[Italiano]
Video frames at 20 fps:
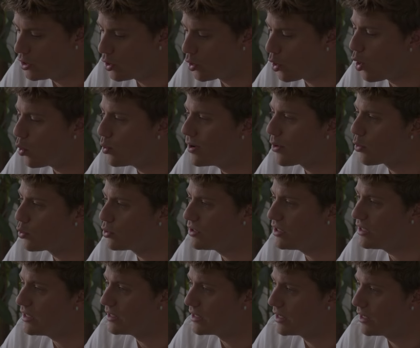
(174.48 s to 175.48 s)
Io una
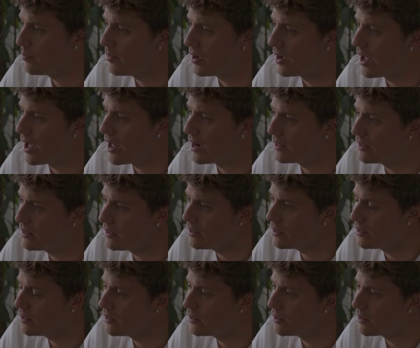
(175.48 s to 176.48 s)
routine magari
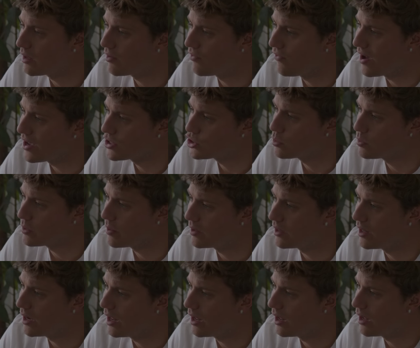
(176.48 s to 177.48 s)
di, che faccio prima
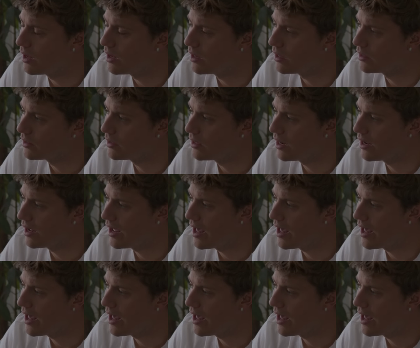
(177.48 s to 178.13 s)
della, della,